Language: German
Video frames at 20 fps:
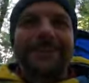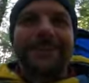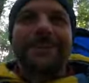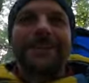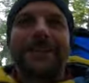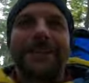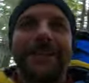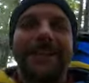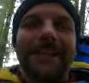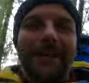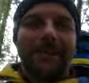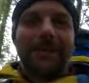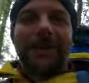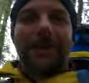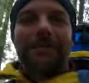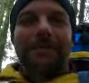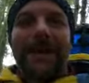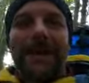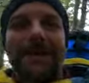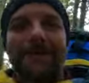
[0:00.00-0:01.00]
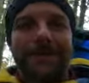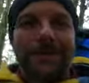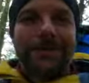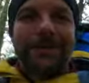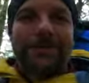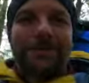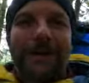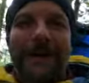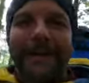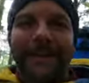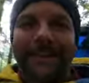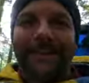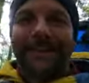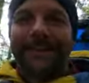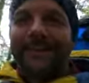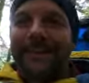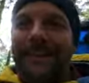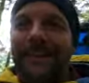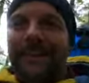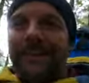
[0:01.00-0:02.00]
Adventure, genau nach meinem Geschmack.
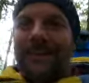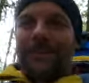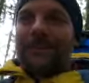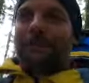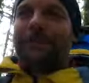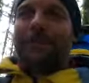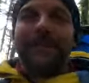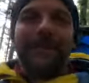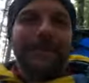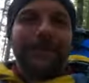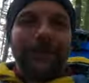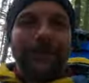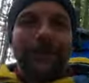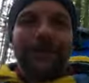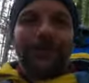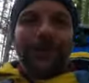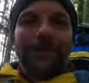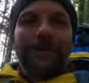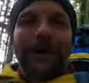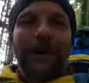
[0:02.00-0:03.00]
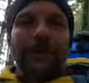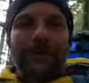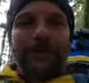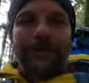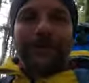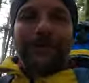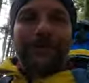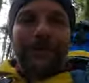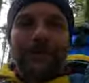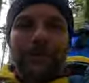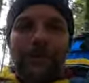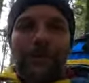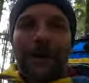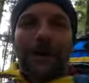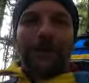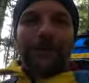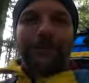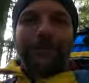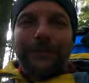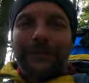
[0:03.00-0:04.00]
Ich bin ja sowieso immer auf der Suche
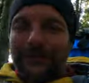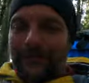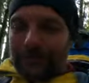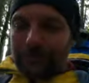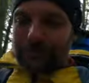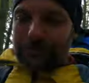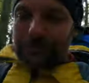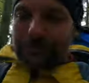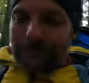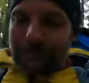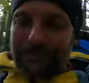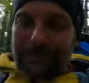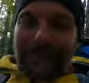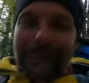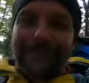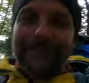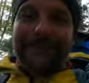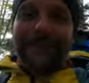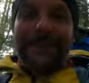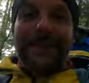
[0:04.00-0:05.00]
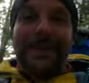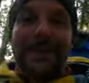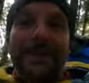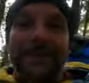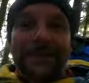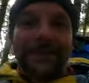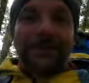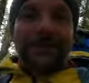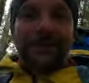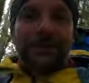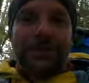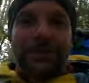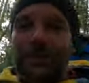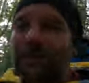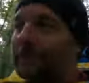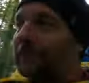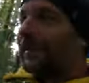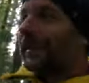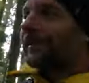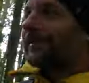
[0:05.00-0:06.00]
auf dieser Tour gewesen nach
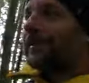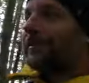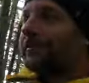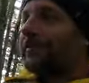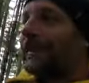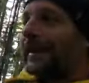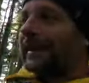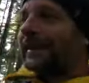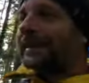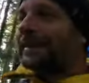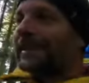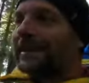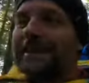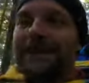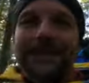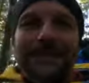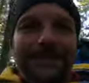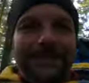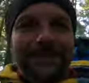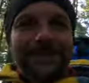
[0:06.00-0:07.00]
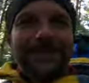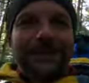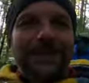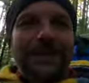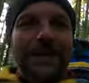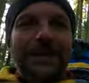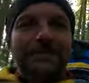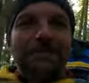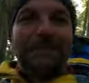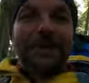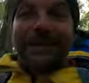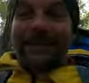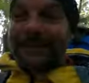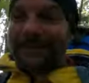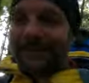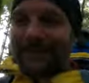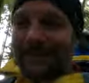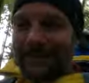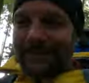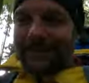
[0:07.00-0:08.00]
schönen Wasserfällen. Das scheint mir jetzt
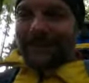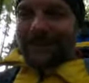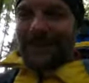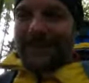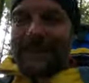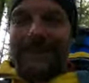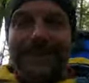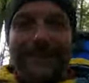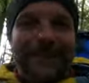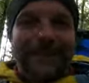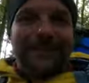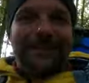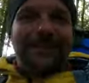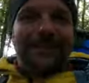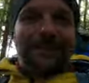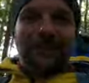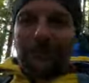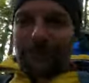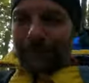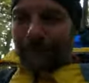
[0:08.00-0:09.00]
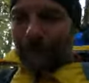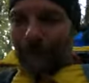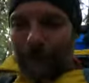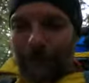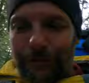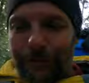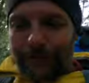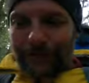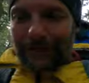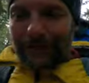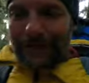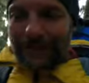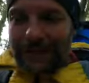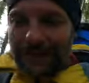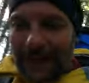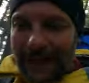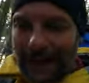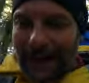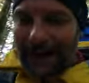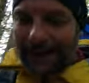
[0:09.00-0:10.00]
tatsächlich ganz unverhofft
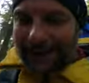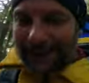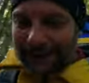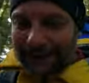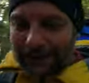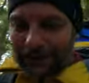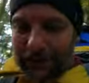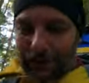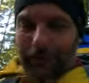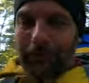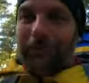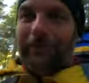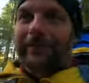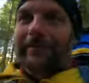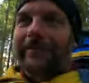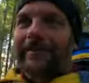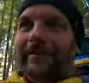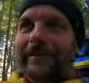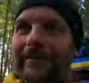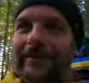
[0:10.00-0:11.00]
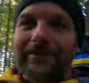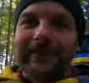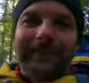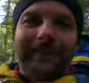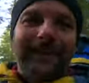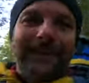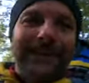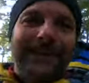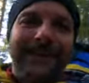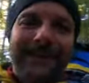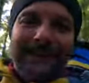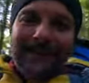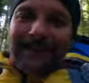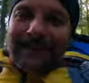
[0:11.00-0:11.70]
einer der schönsten zu sein.